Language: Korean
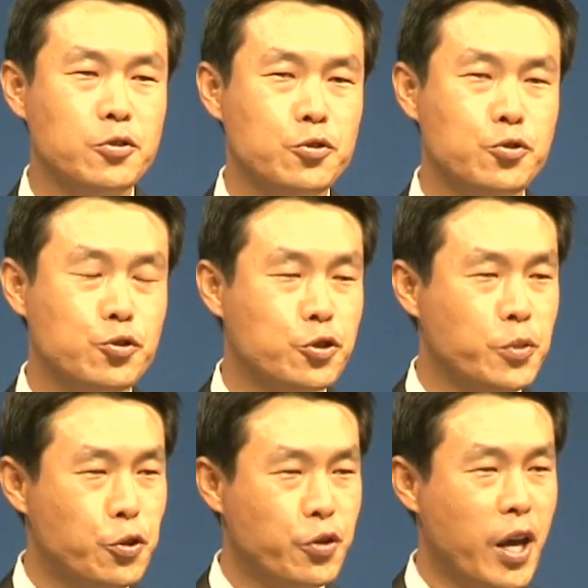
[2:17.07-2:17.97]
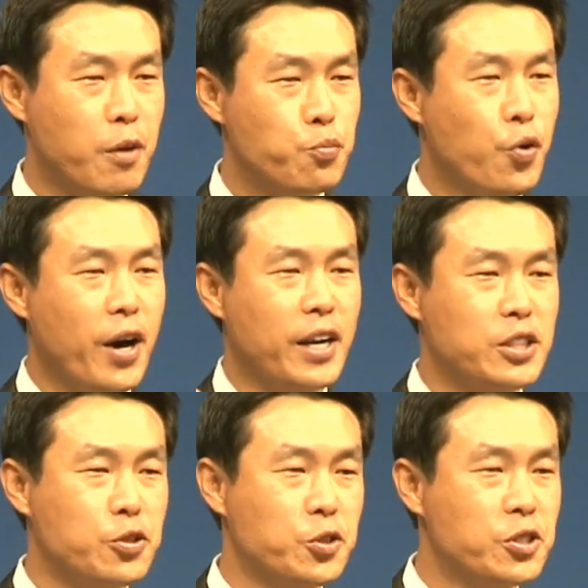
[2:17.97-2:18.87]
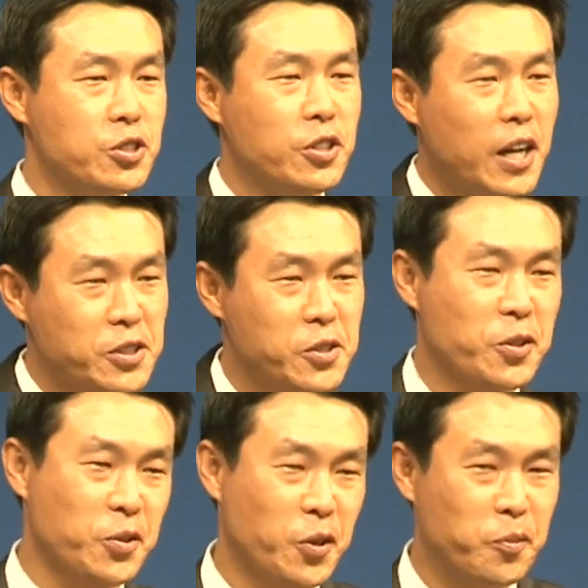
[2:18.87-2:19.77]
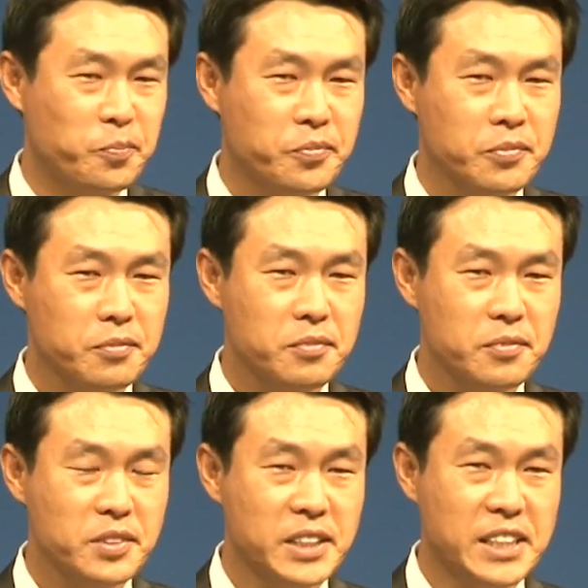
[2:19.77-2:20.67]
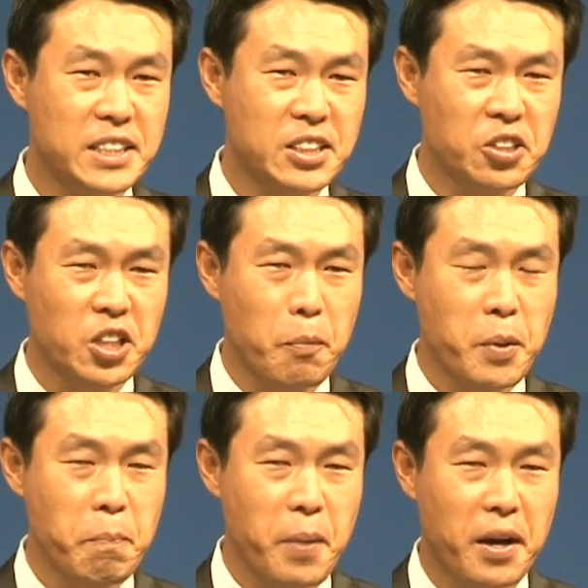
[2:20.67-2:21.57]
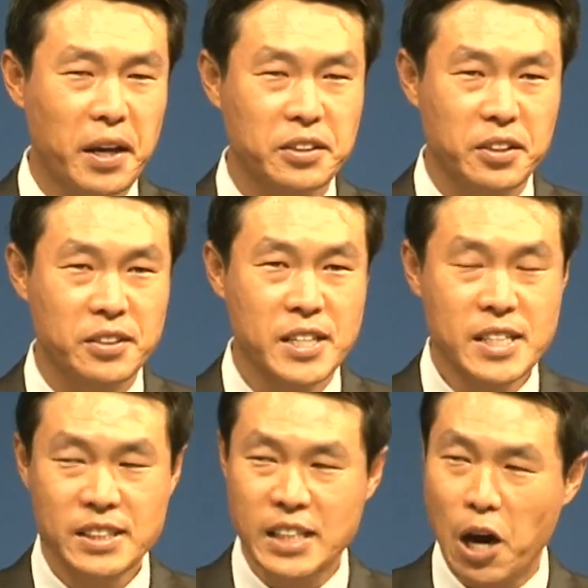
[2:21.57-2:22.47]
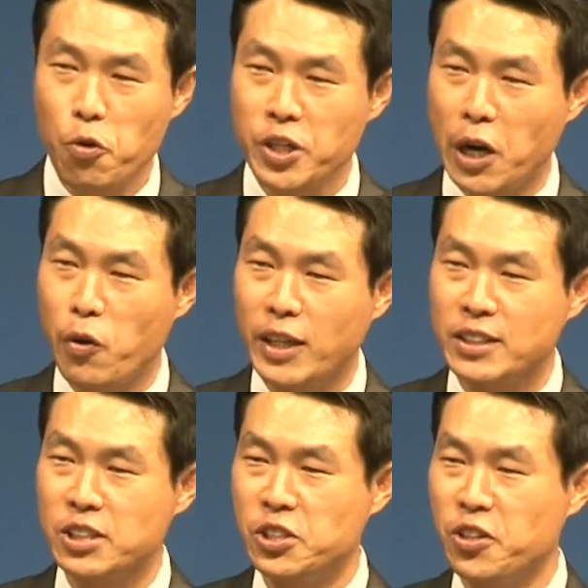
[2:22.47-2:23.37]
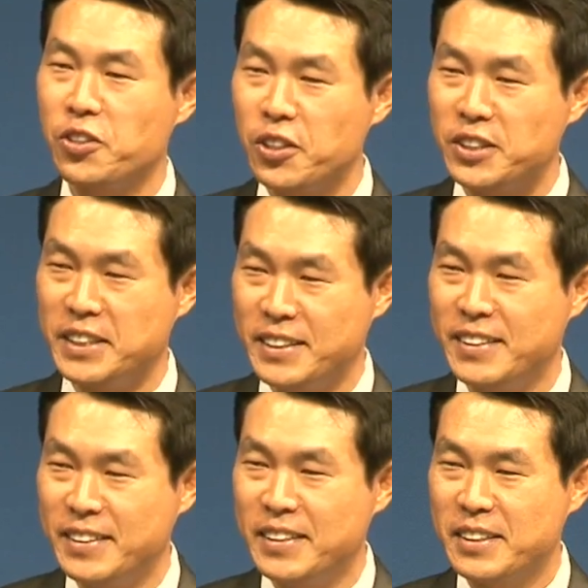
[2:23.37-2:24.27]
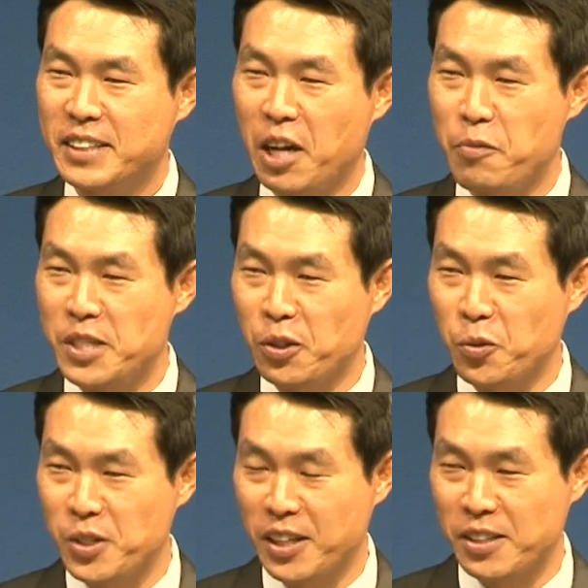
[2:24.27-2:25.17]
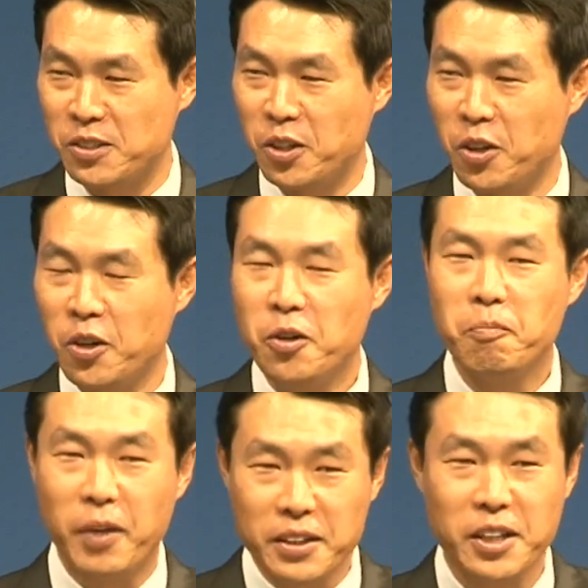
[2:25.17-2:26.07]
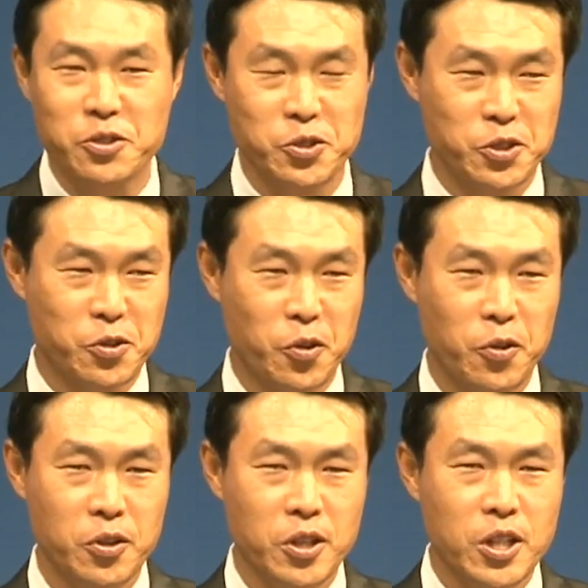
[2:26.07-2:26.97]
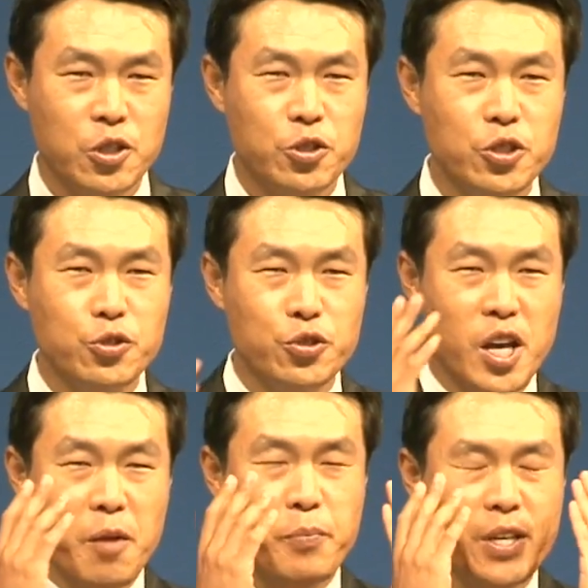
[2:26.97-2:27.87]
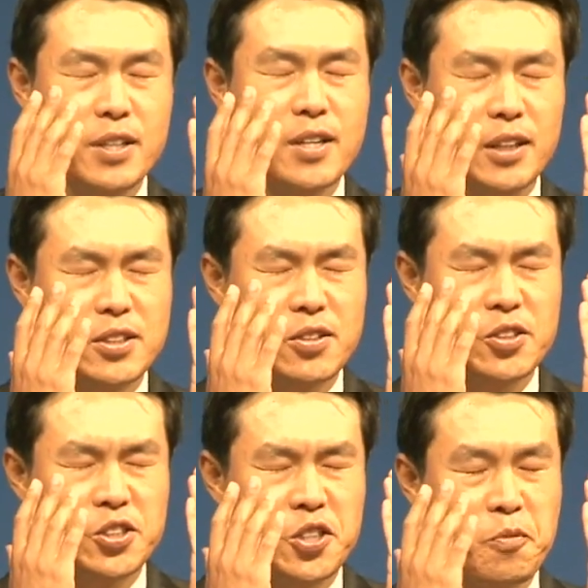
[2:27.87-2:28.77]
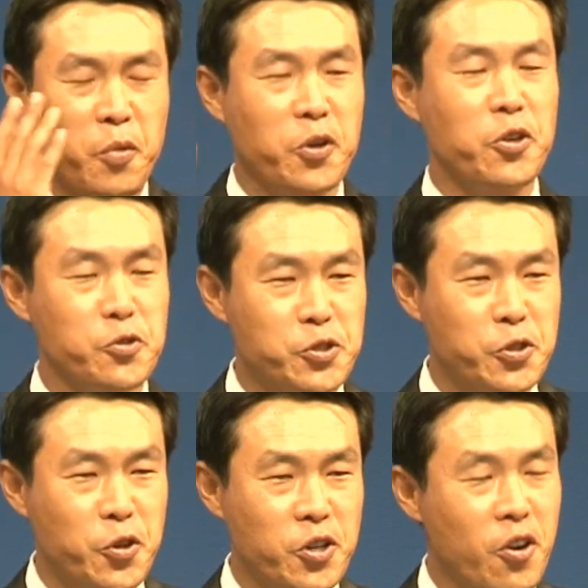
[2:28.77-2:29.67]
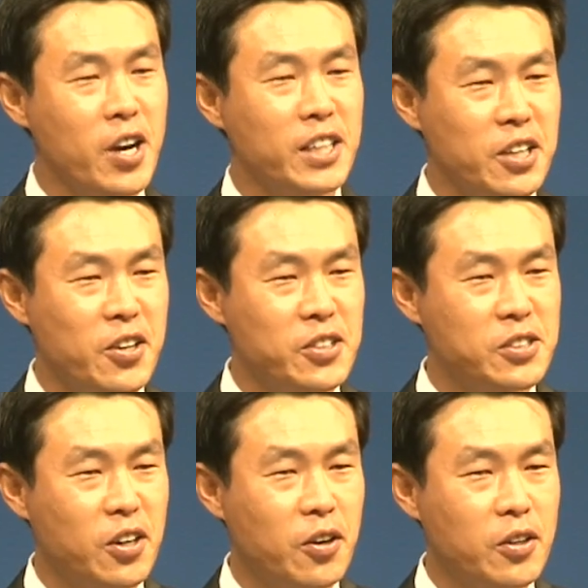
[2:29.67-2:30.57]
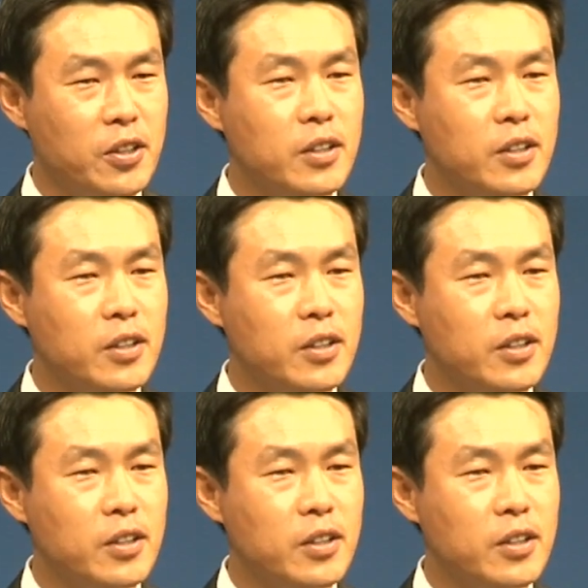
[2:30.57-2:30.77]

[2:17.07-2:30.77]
죽음 이후에 부활하시고 승천하셔서도 자신을 그렇게 핍박하던 사울이라고 하는 그 청년을 다메섹 도상에서 만나주시고 그 눈에 비늘 같은 것을 벗겨주시고 영안이 열려서